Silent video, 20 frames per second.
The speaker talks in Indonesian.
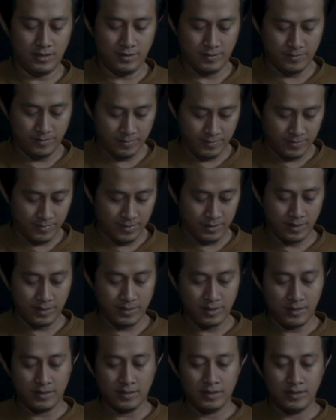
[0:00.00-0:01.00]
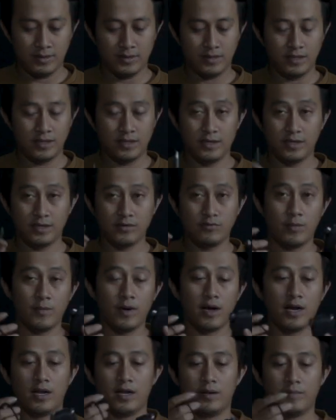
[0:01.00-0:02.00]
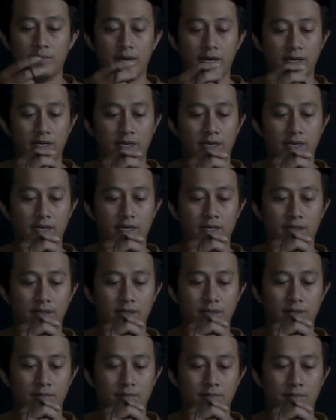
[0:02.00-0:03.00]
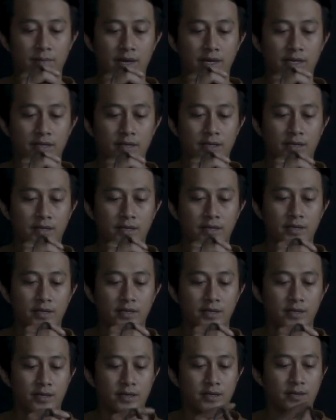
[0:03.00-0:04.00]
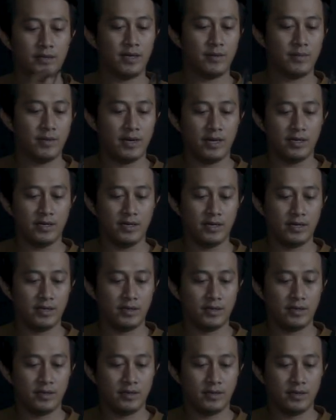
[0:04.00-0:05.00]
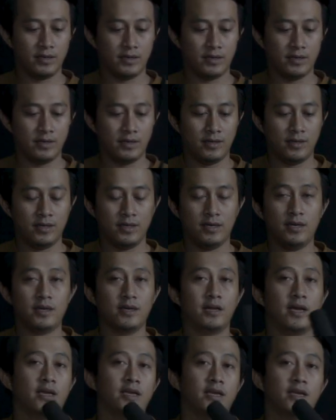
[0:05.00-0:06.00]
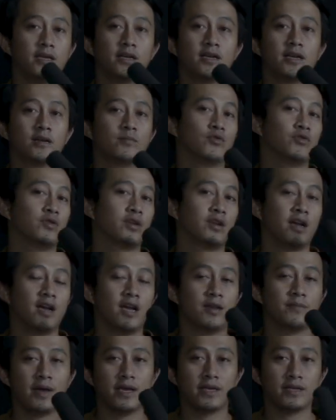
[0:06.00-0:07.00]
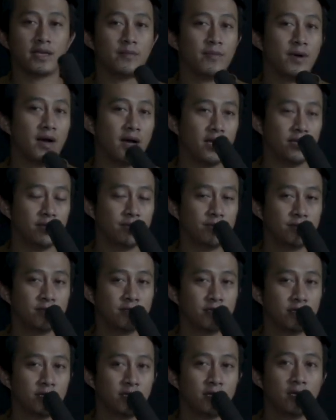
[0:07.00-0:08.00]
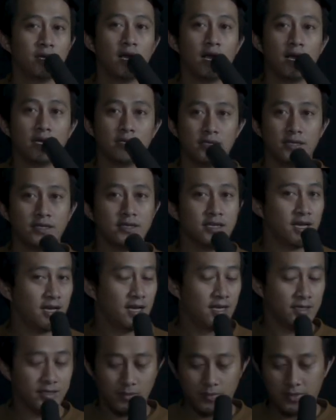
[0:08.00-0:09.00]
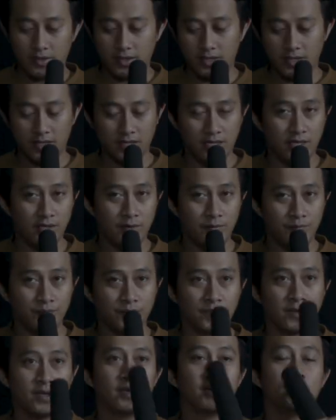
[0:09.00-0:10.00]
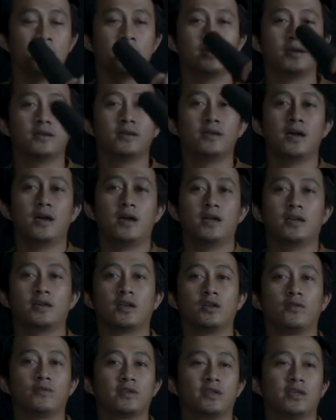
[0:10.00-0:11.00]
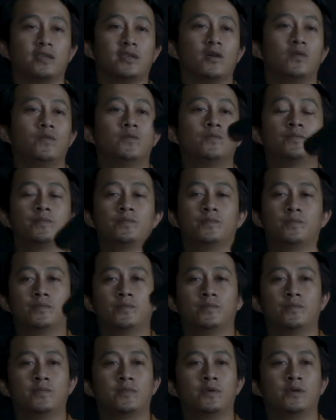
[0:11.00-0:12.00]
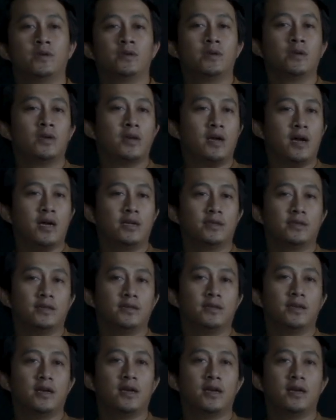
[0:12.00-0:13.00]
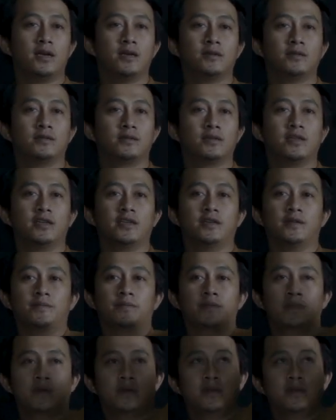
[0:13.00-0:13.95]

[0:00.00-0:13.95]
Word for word: nah, ini gue bakal pakai mic tambahan ya nah ini dengan menggunakan mic tambahan hasilnya seperti ini dan nah, kalau kita jauh hasilnya segini